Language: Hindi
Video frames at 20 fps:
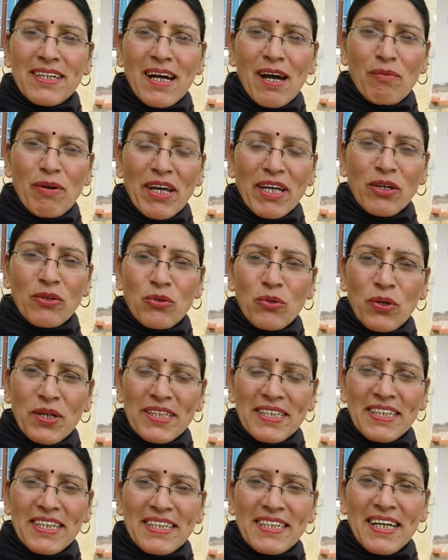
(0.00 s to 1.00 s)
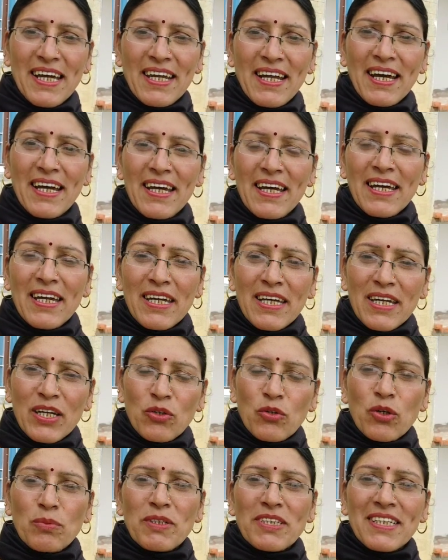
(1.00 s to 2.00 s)
हमारी थोड़ी सी ईंटें है ना
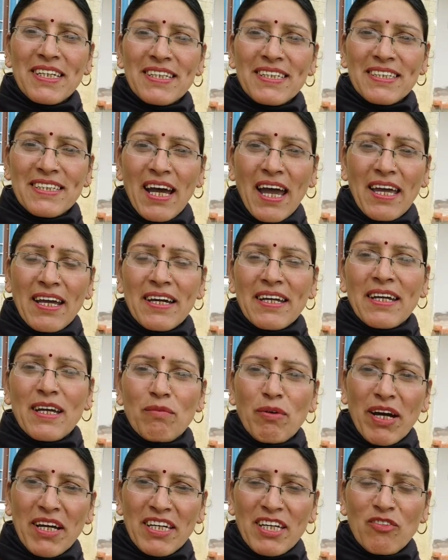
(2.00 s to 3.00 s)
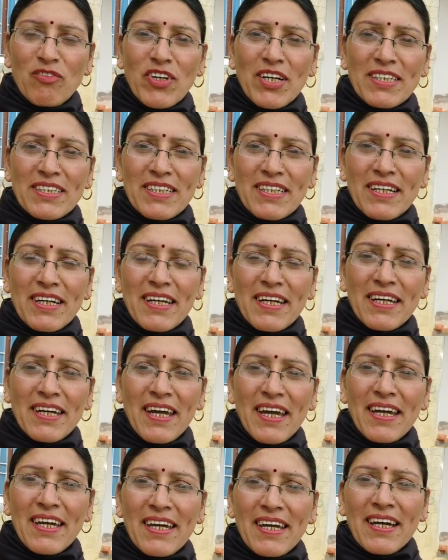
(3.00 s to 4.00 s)
इनको मिस्त्री चिनाई करेंगे बाकी ये प्लस्तर
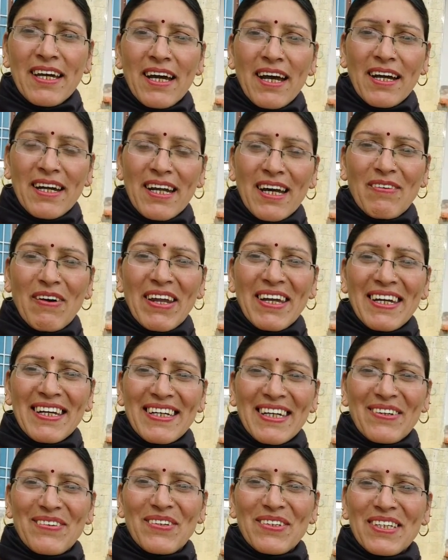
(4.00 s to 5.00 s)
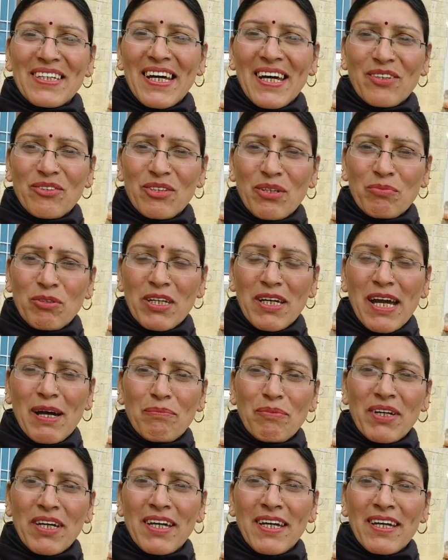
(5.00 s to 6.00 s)
करेंगे अगर हमारी ईंटें होती ना तो तब तो यहाँ
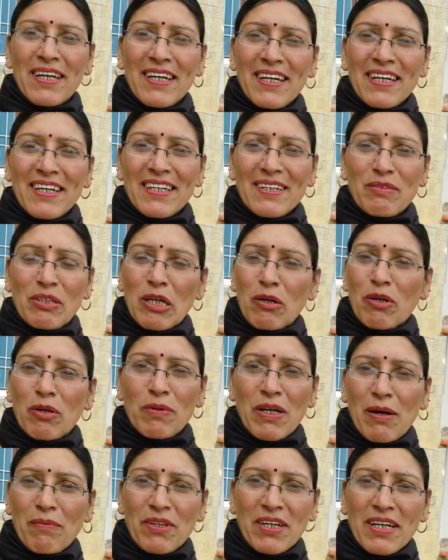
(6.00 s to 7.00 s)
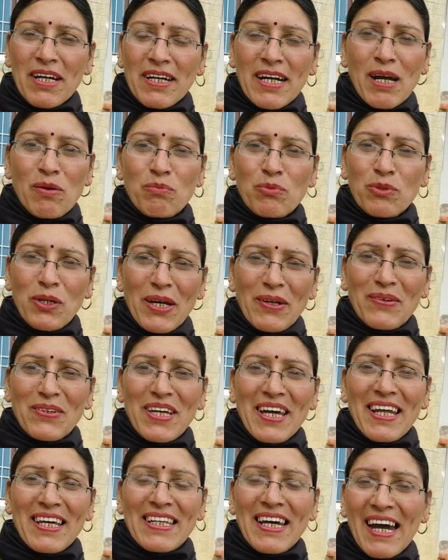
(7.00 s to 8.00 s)
पे मतलब बरामदे का काम पूरा ही हो
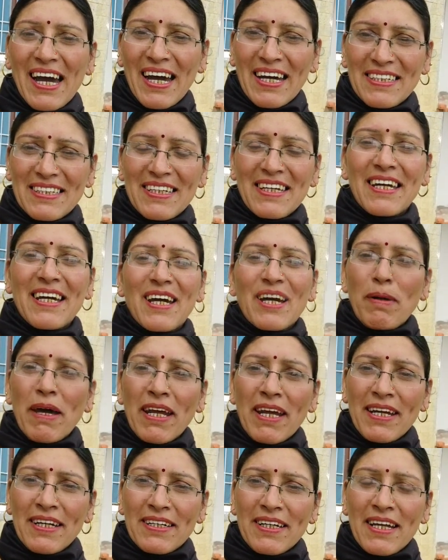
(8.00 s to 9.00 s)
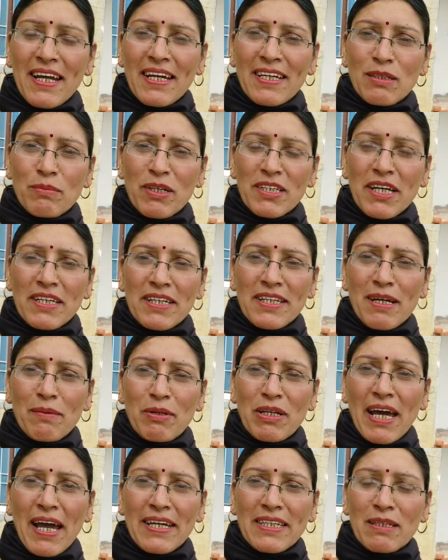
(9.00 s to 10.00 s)
जाना था आज ही पर मैंने ईंटें ना इस वजह से नहीं
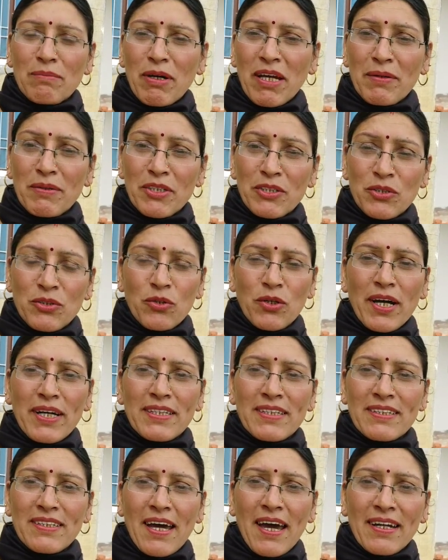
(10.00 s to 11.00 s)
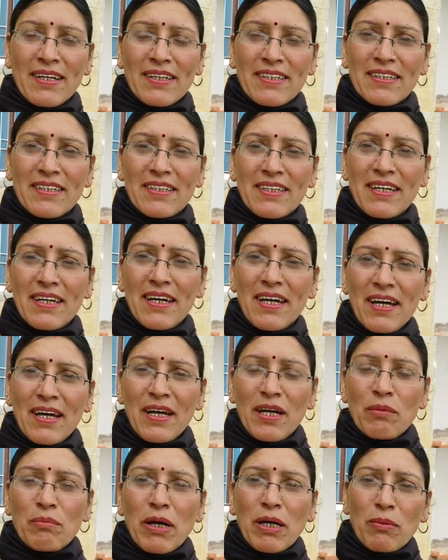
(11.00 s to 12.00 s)
अभी लाई थी मैं मिस्त्रियों का इंतजार कर रही थी
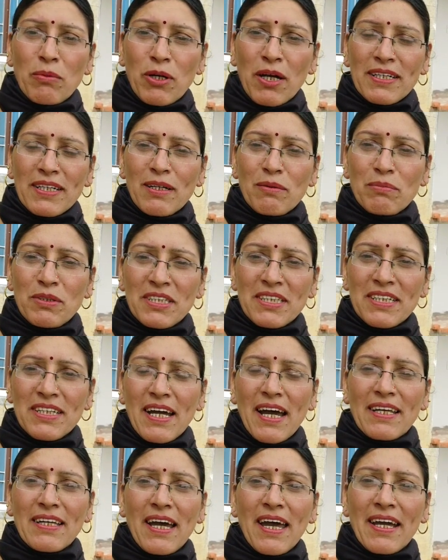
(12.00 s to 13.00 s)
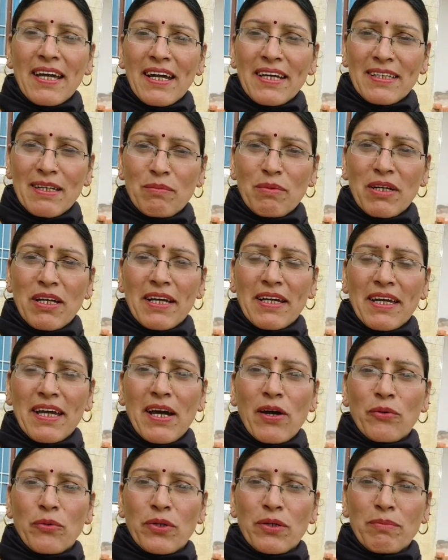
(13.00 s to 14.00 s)
मैंने कि जब मिस्त्री आ जाएंगे ना तभी लेके
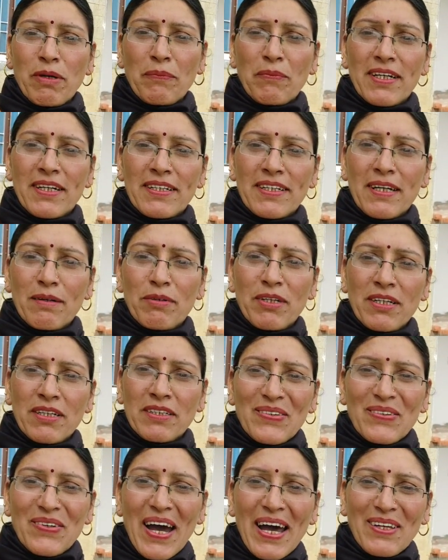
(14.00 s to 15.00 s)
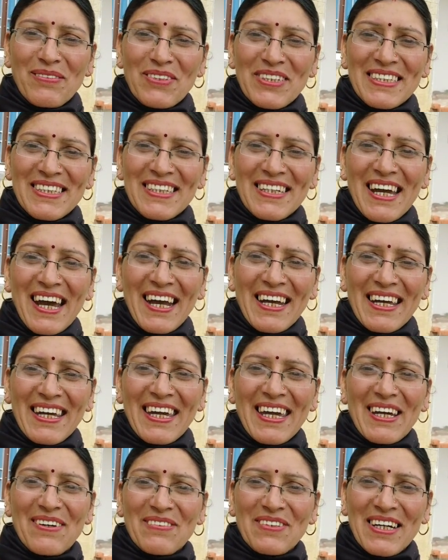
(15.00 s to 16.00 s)
आऊंगी मैं ईंटे भी तो आज मिस्त्री आ गए
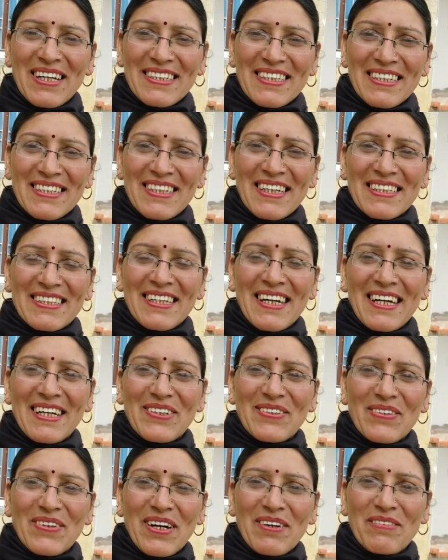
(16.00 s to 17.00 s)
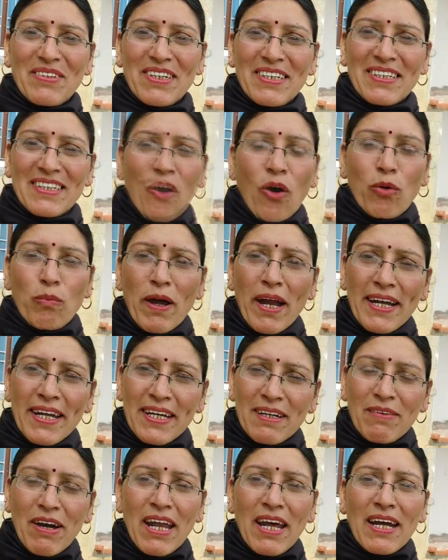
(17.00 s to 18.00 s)
हैं कल तक देखते हैं ईंटों का भी और
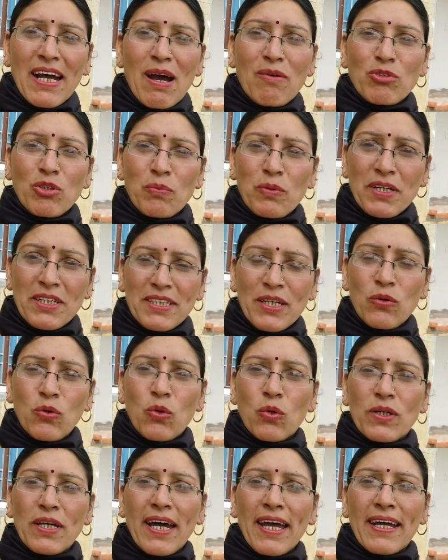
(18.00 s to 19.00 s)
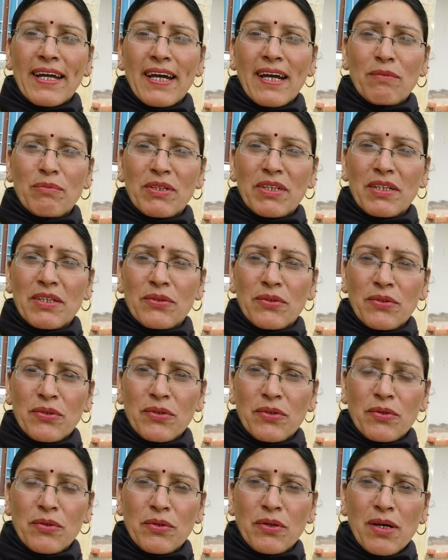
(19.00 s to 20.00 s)
वेल्डिंग वाला काम तो फिर से हो जाएगा अभी तो
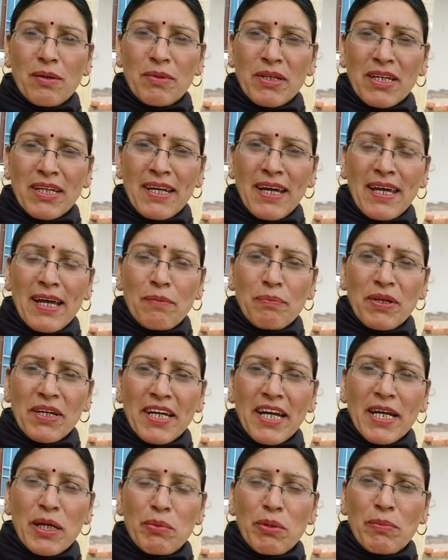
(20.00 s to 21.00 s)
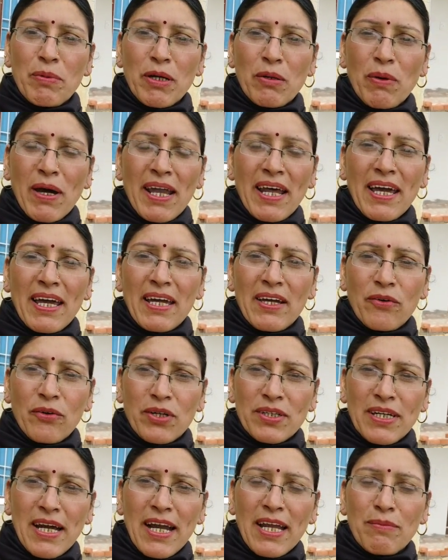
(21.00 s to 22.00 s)
हमने ना यहाँ पे गेट भी बनवाना है
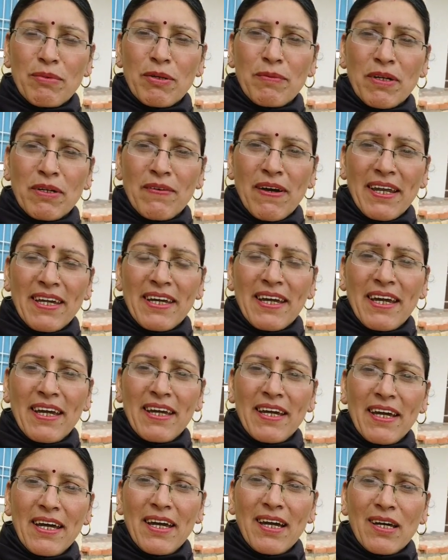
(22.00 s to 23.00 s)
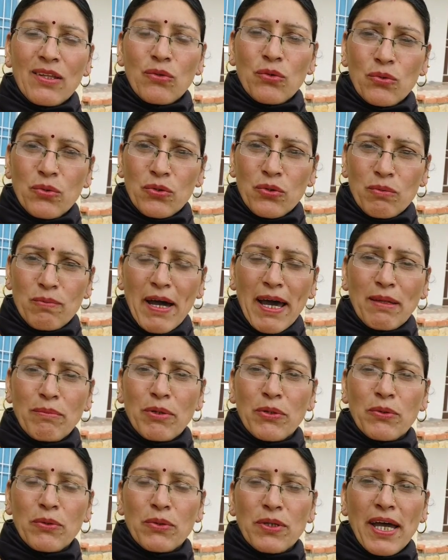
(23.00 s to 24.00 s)
और जाड़े भी बनवाने हैं तो वो तो बाद
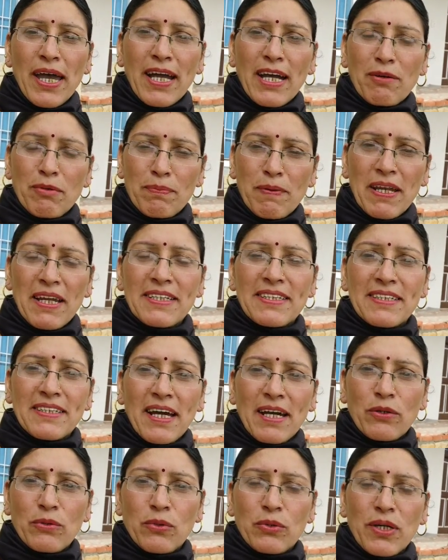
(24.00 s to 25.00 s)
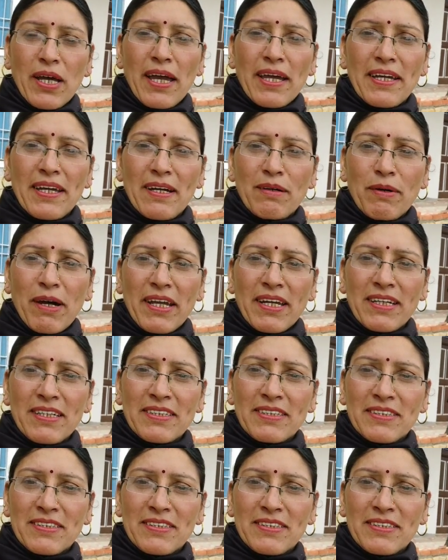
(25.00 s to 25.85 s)
में हो जाएगा और पहले चिनाई हो जाएगी हमारी